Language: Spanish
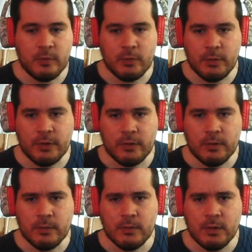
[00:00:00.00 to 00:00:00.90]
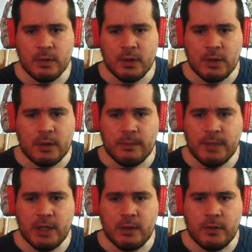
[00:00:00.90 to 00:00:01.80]
de momento, ¿no?
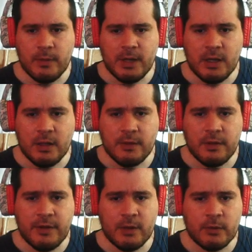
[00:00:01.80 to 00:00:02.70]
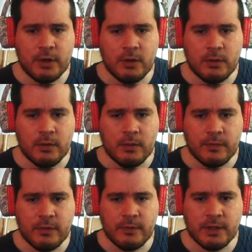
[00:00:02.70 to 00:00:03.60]
Bien, lo demás El un río, ¿no?
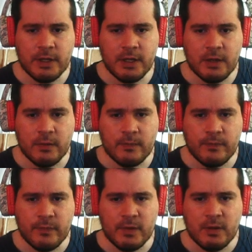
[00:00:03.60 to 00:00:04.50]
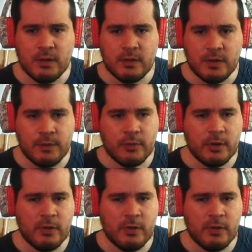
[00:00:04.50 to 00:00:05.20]
Se faltaría, ¿no? Sí, porque los